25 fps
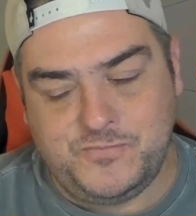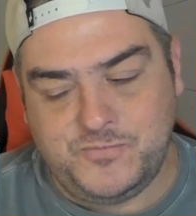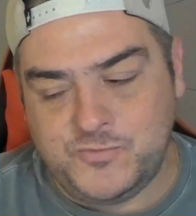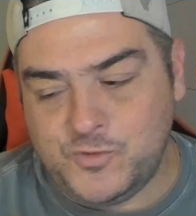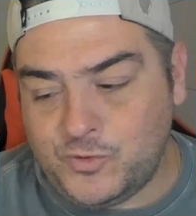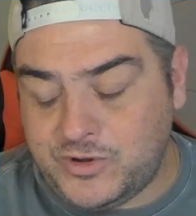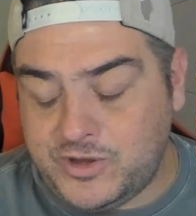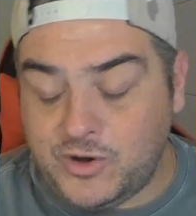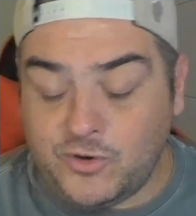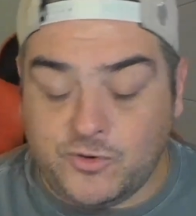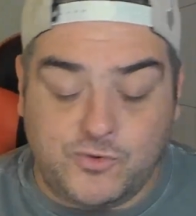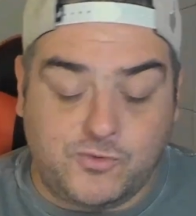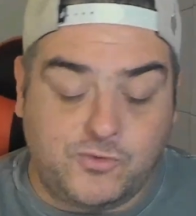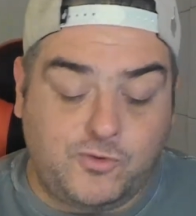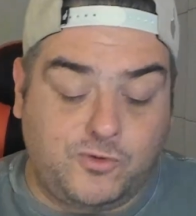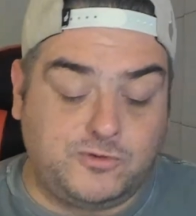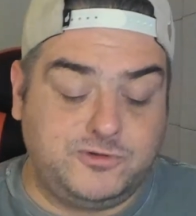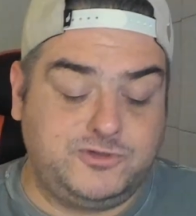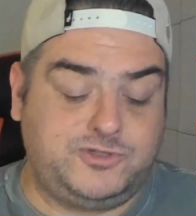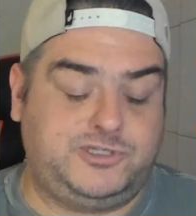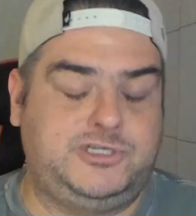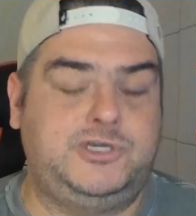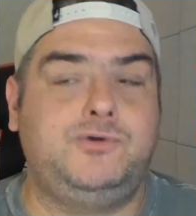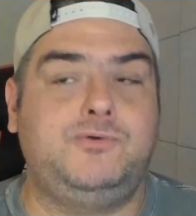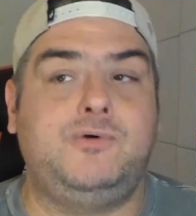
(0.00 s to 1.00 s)
O que eu não
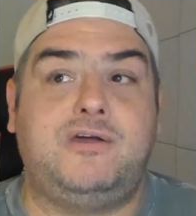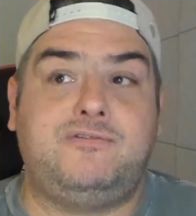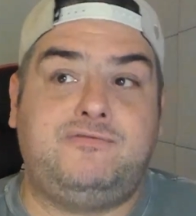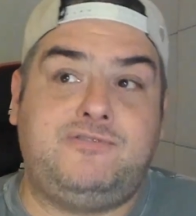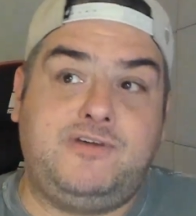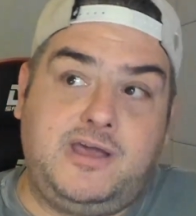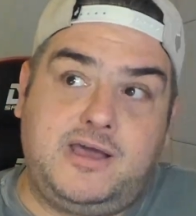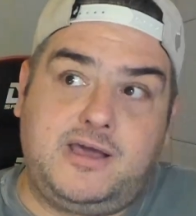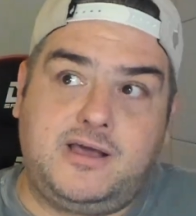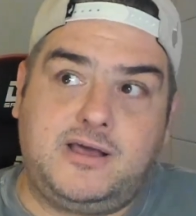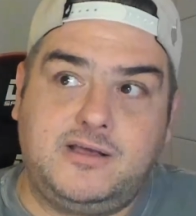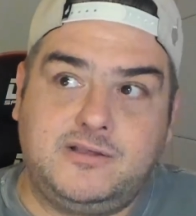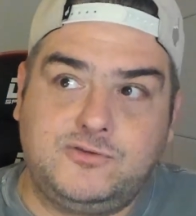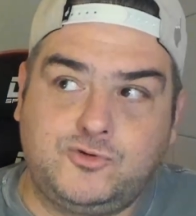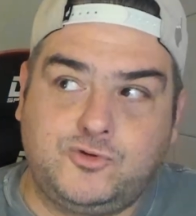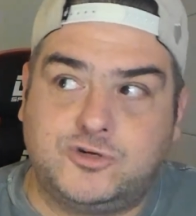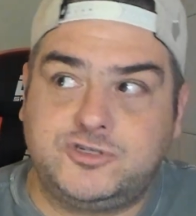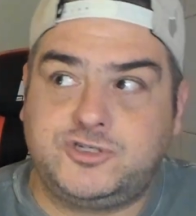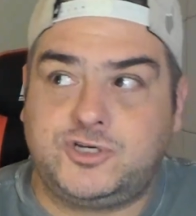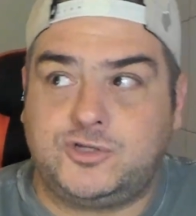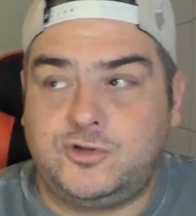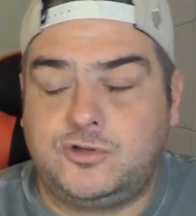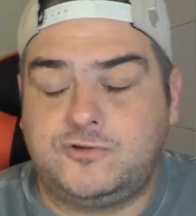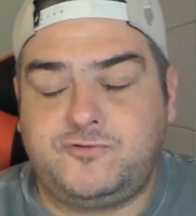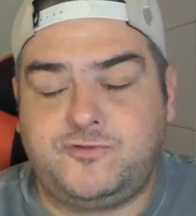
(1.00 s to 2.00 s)
consigo é ver
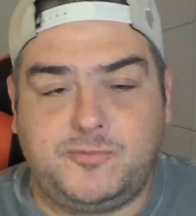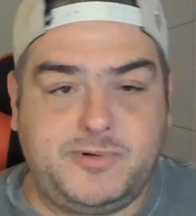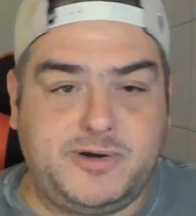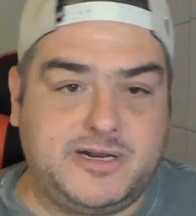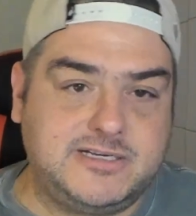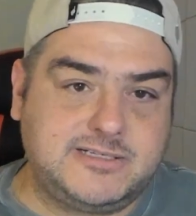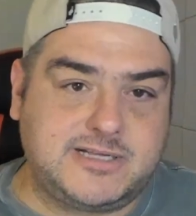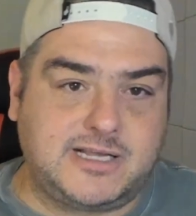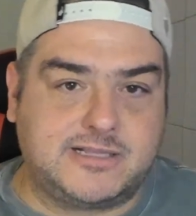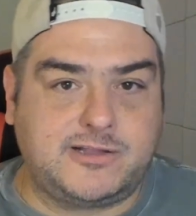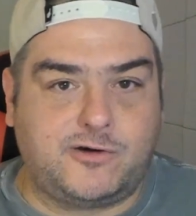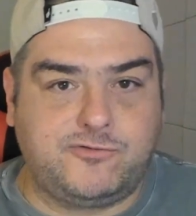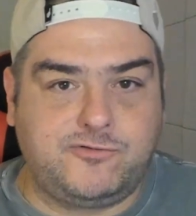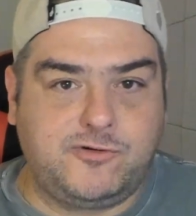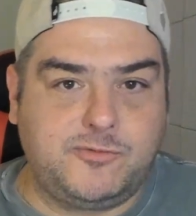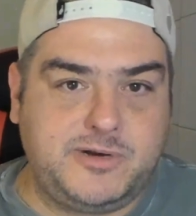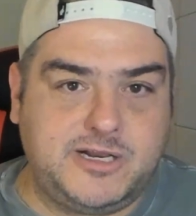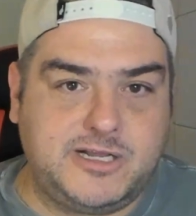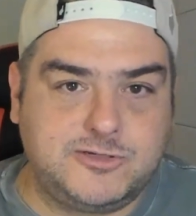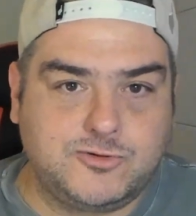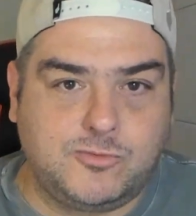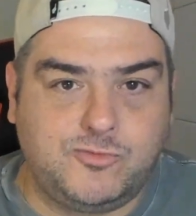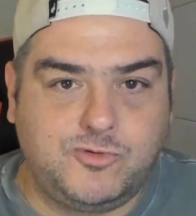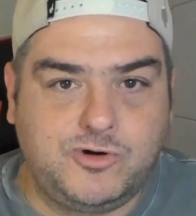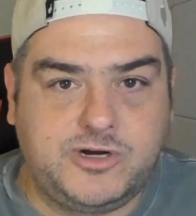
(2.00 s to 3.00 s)
torcedor do Fluminense tratar o
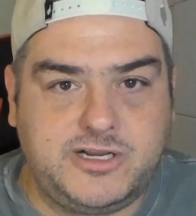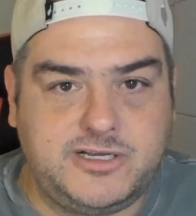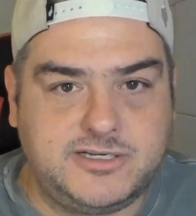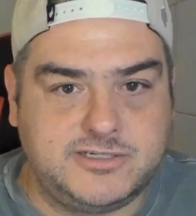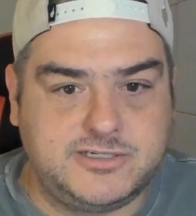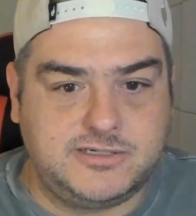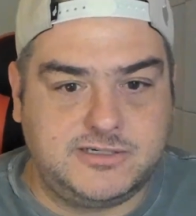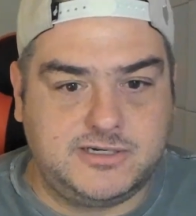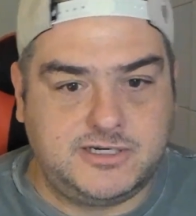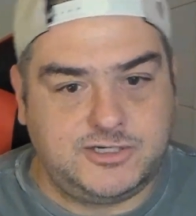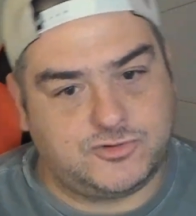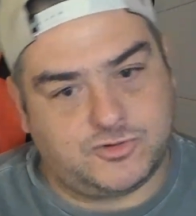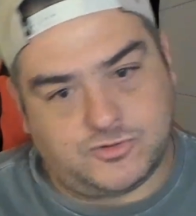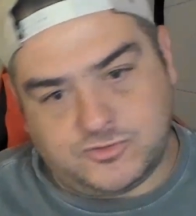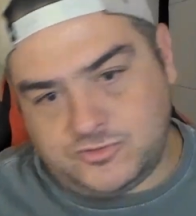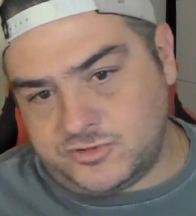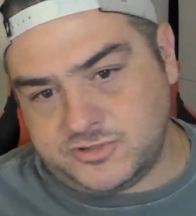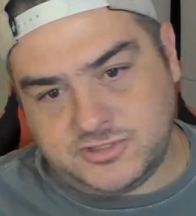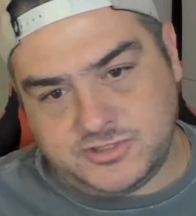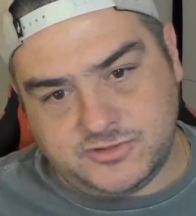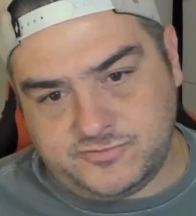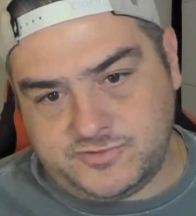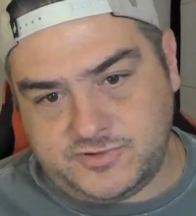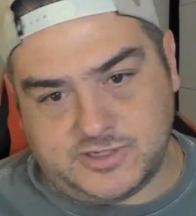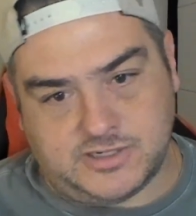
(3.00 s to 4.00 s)
Fluminense como crise. Isso eu não
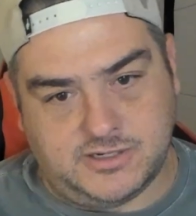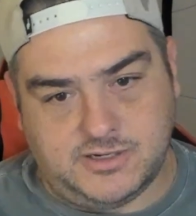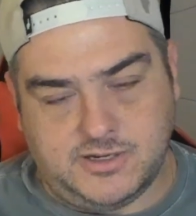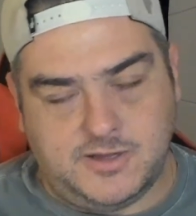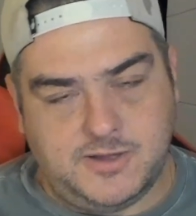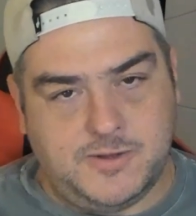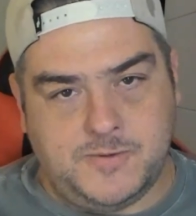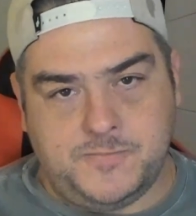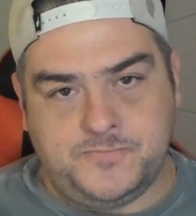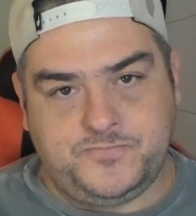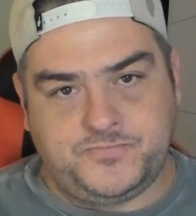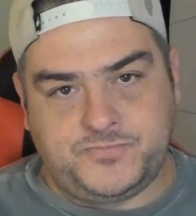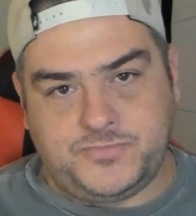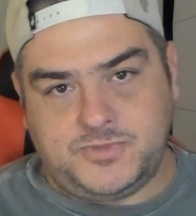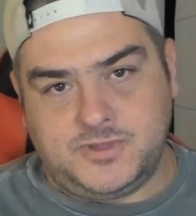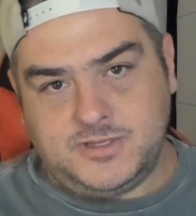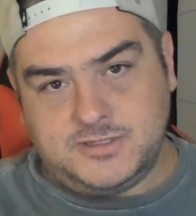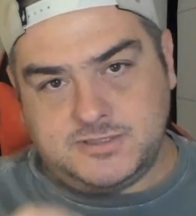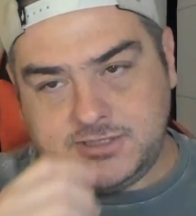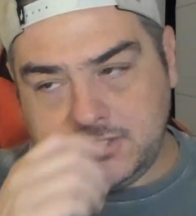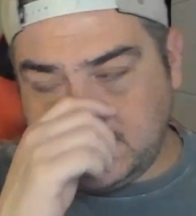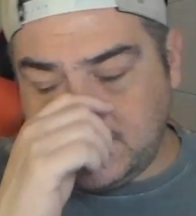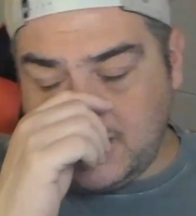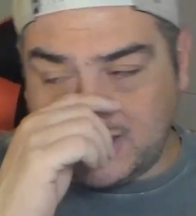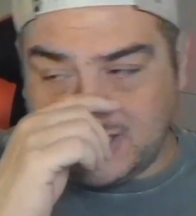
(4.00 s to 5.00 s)
consigo ver.
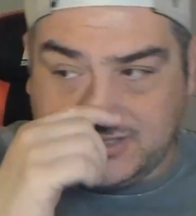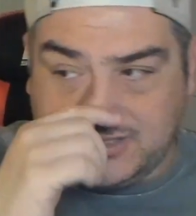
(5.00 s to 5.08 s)
Você está...